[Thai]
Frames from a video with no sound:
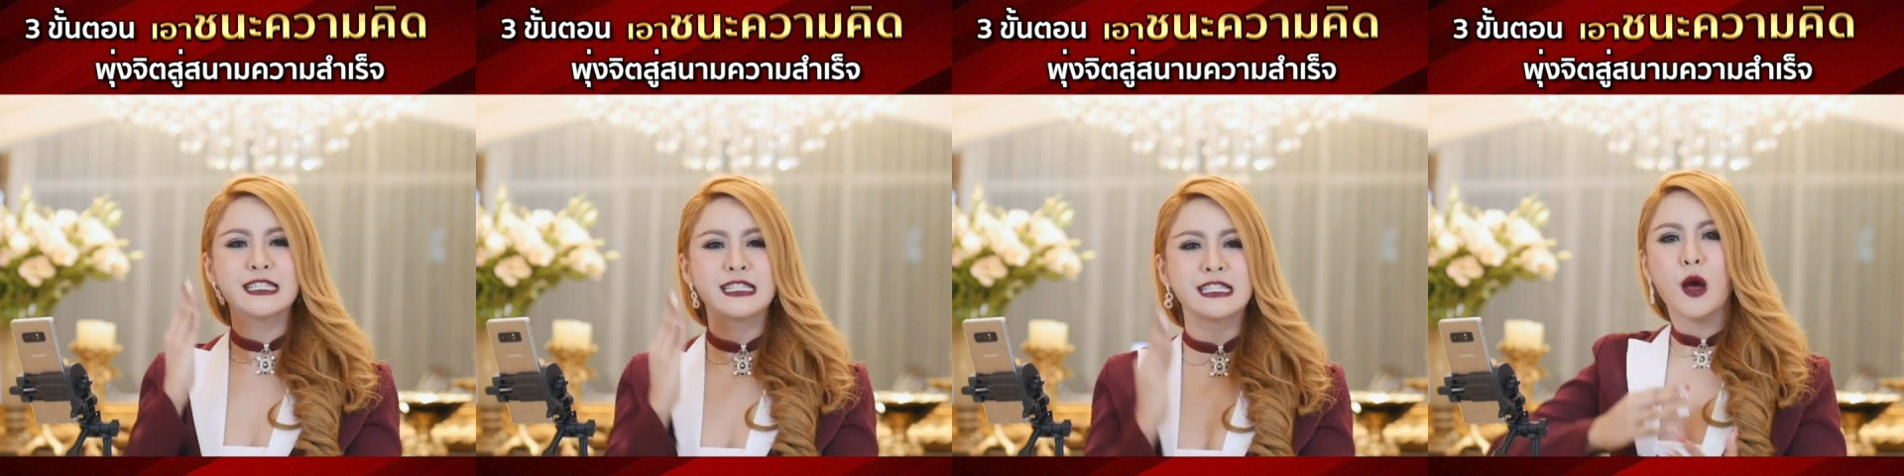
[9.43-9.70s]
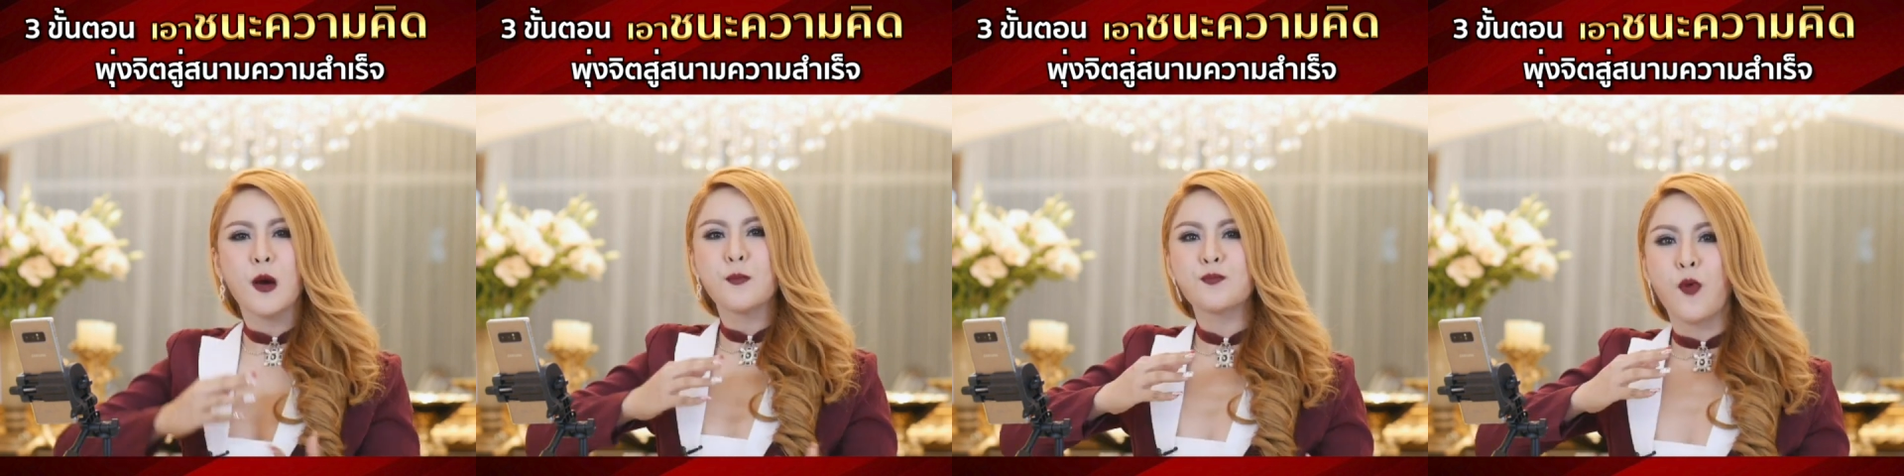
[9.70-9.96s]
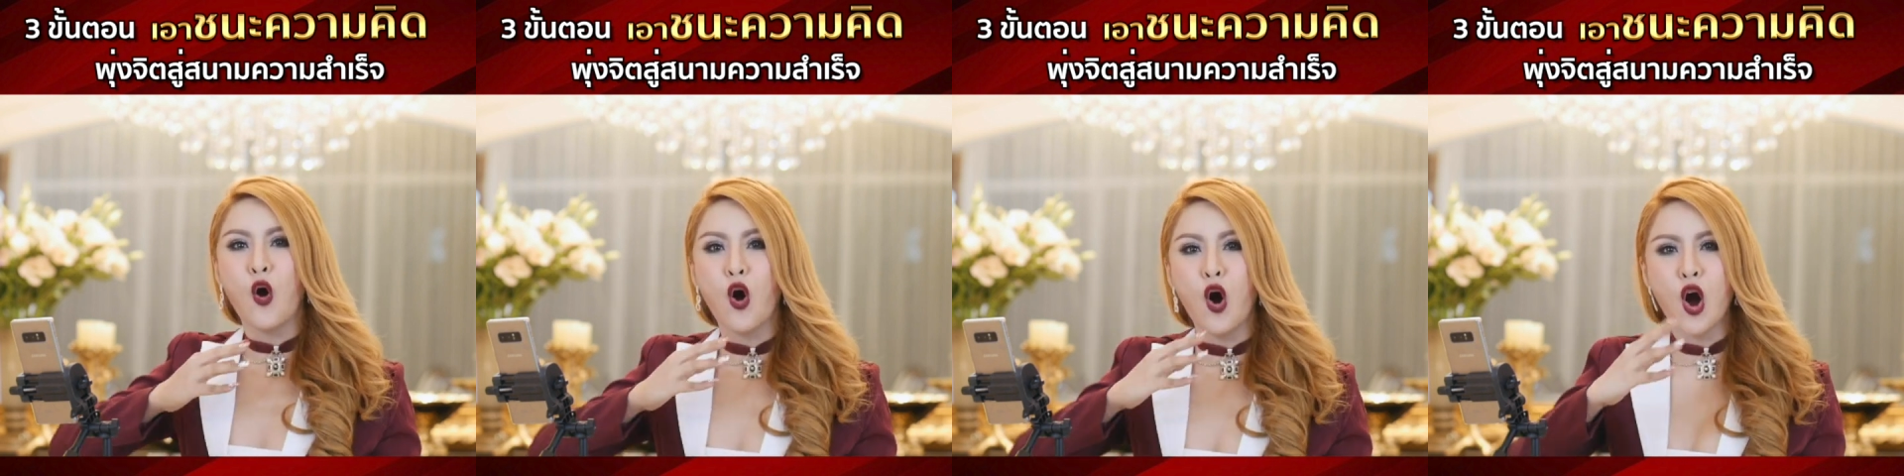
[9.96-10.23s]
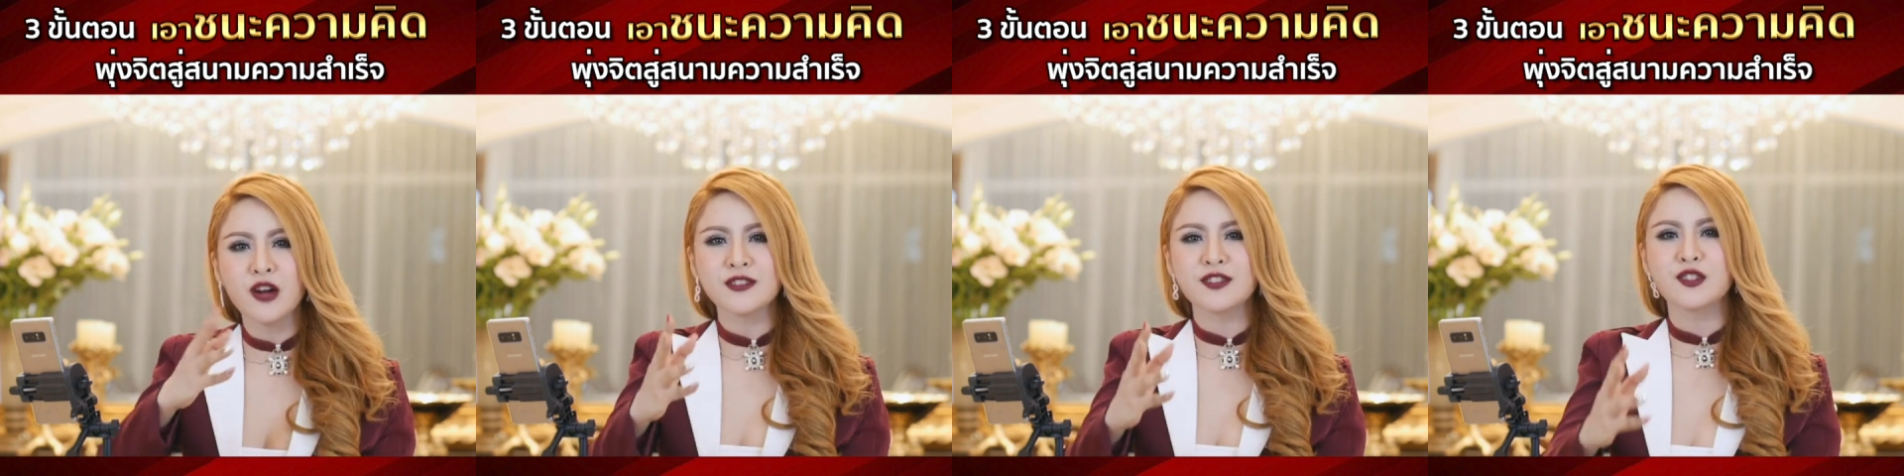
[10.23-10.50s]
จิตพุ่
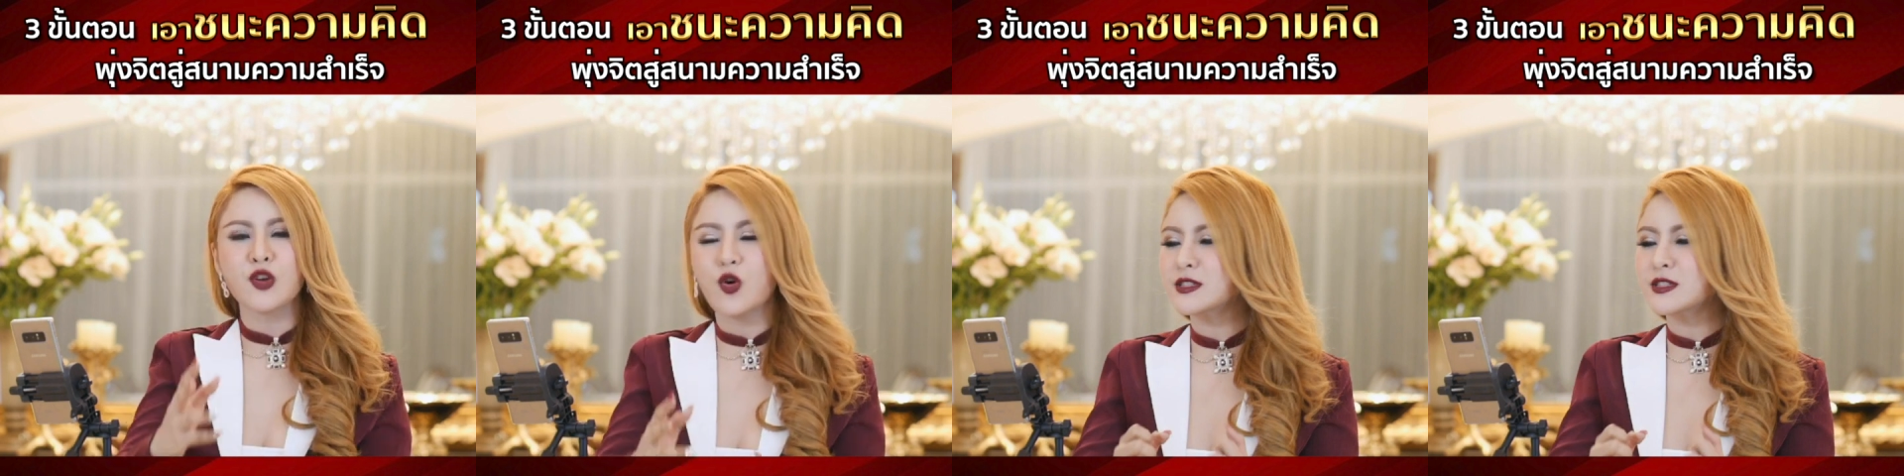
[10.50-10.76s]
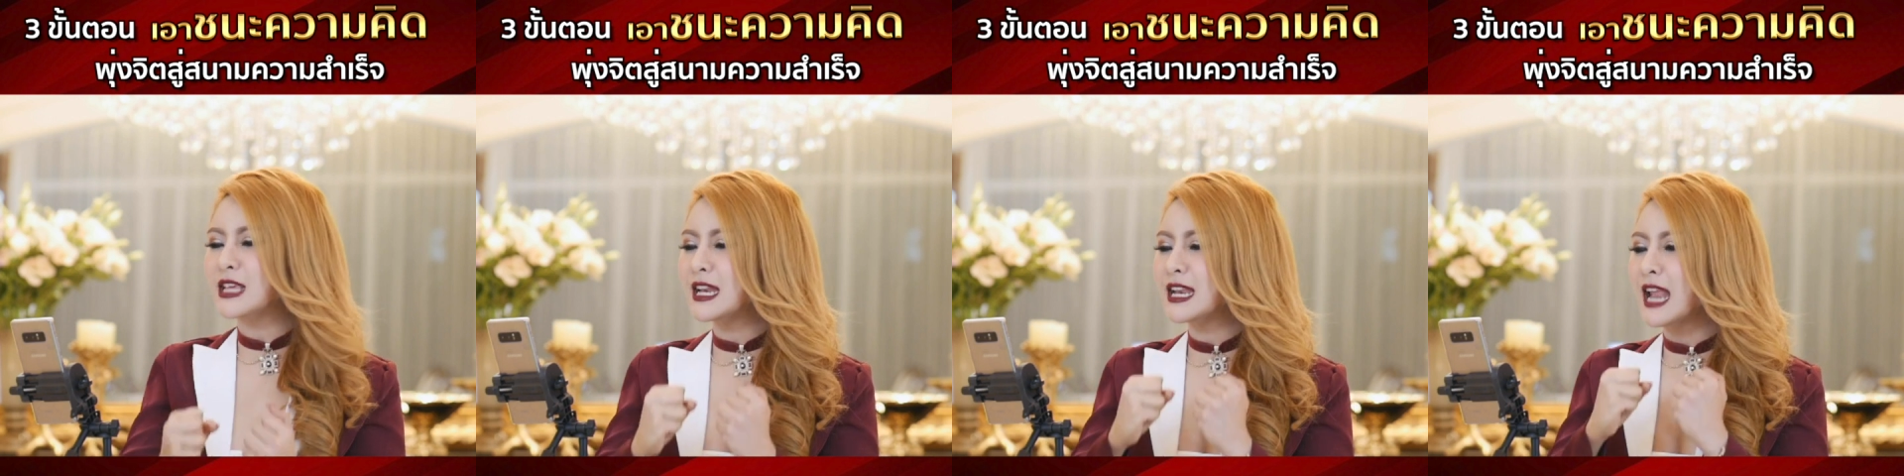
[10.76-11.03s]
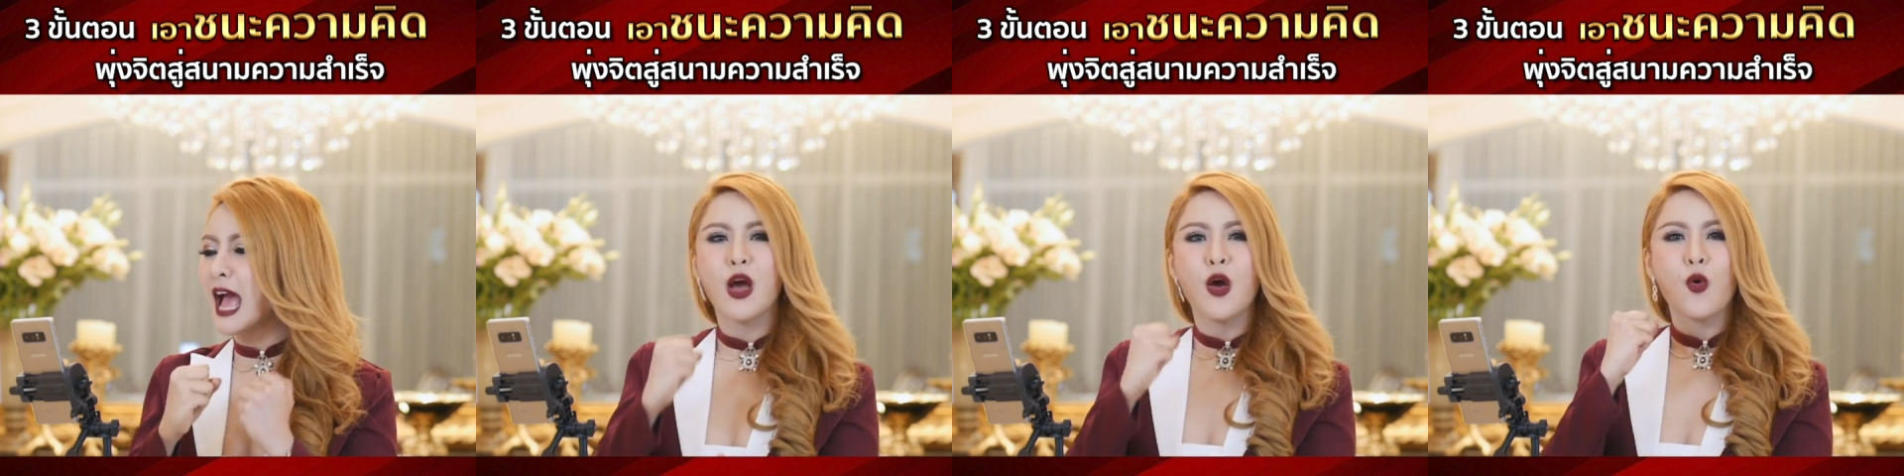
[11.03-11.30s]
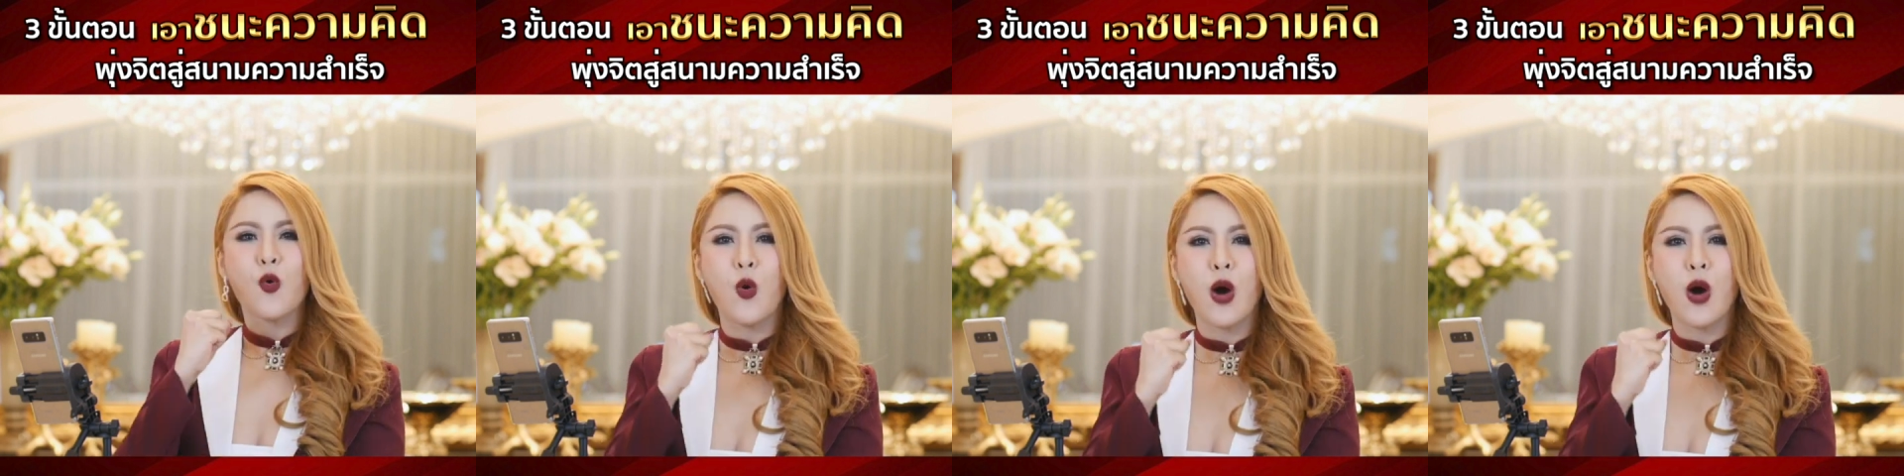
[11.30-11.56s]
งสู่สนาม
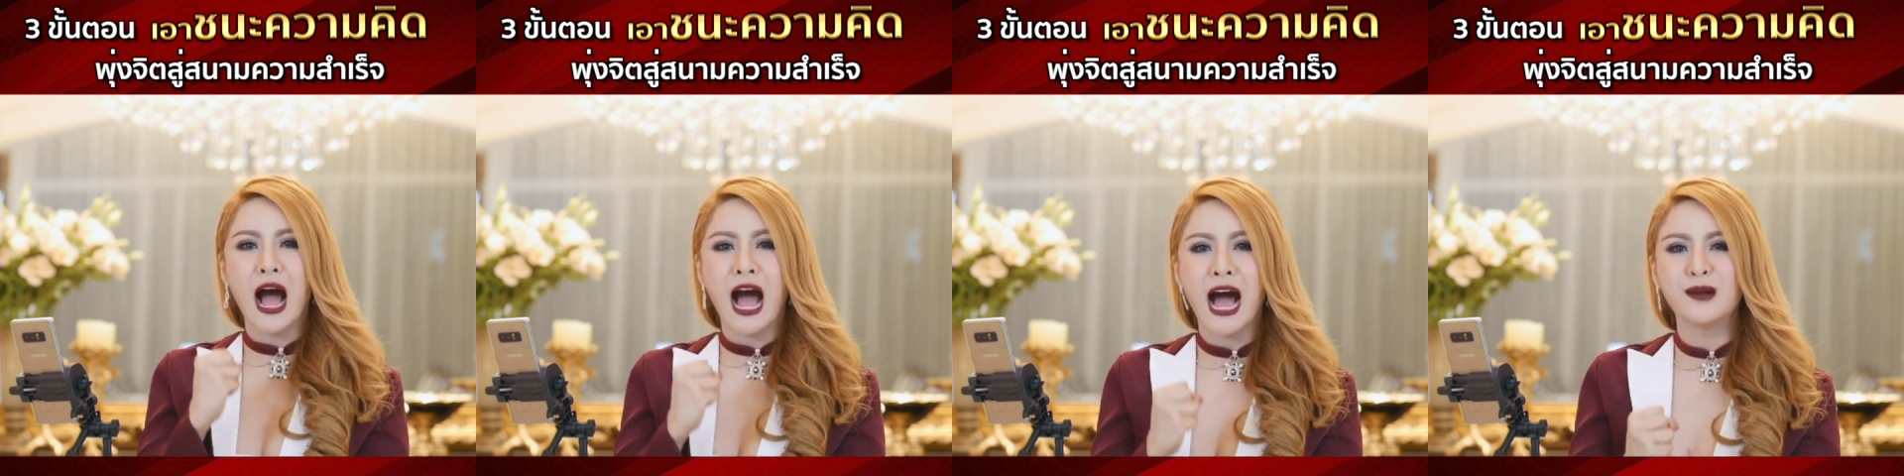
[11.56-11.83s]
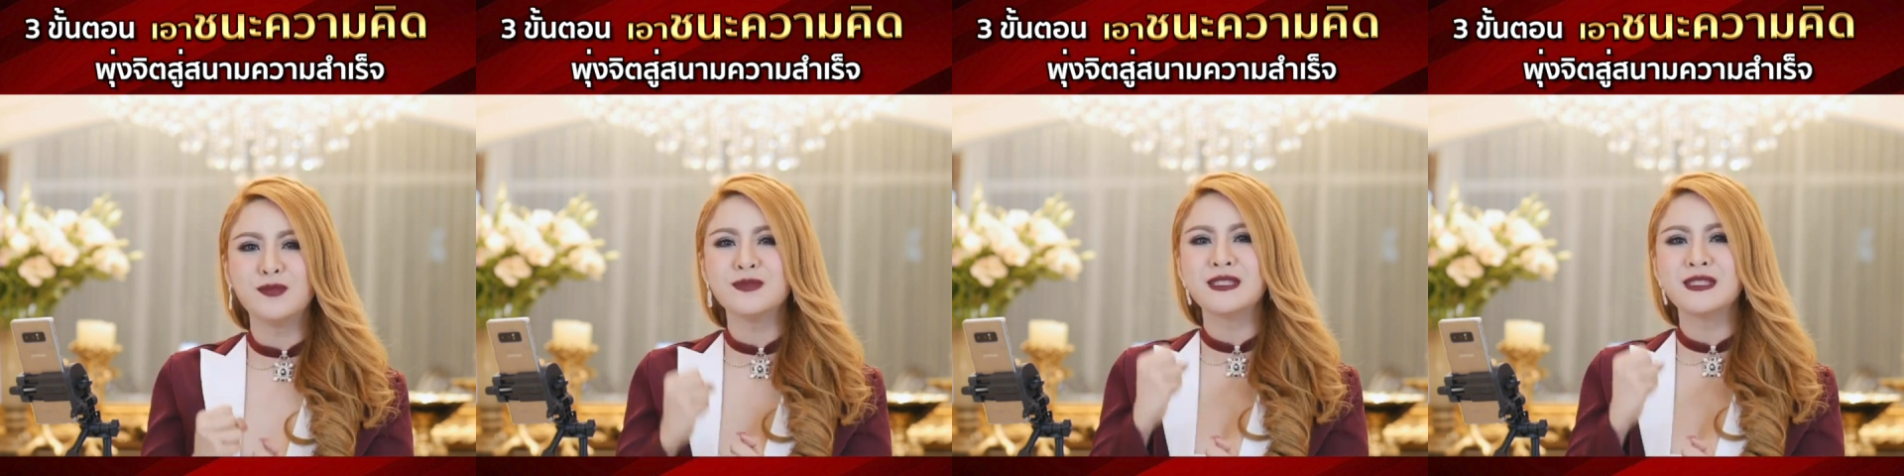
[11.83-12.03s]
ความ